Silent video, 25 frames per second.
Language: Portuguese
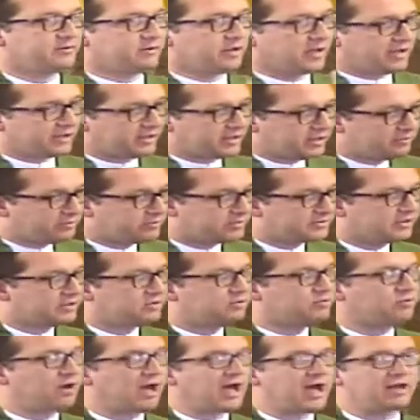aqui no
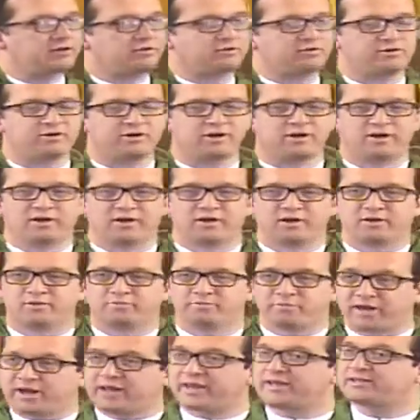santuário,
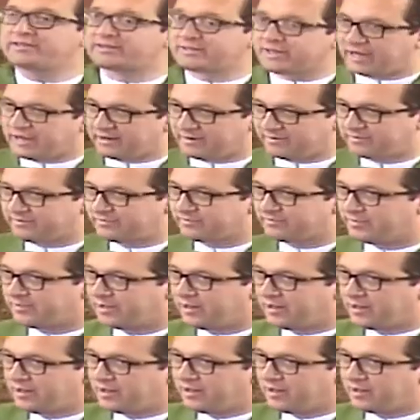para rezar.
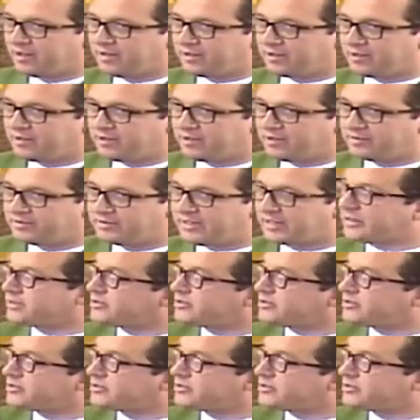Nada